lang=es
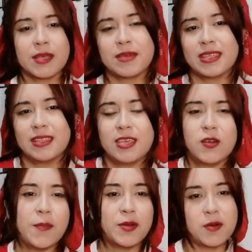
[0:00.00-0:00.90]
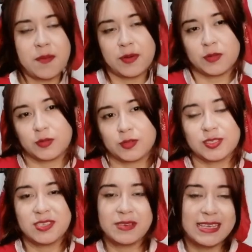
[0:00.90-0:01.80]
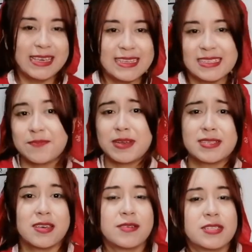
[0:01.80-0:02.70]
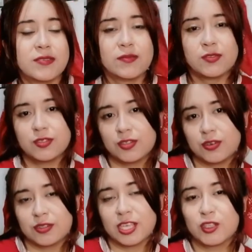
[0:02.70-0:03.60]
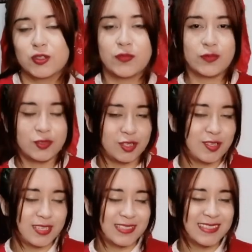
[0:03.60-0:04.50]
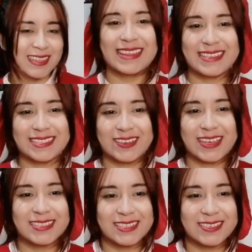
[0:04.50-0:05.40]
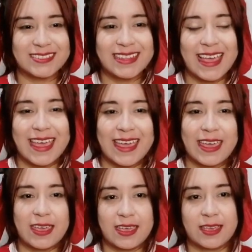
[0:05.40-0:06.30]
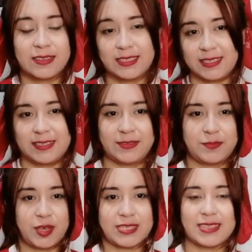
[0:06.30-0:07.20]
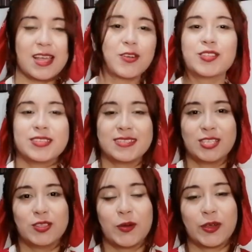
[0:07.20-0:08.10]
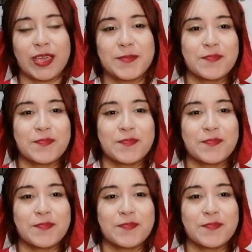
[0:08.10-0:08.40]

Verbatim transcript: me dedico a probar productos de belleza para saber si funcionan o no funcionan. Y en esta ocasión eh, voy a hacer algo distinto, ¿ok?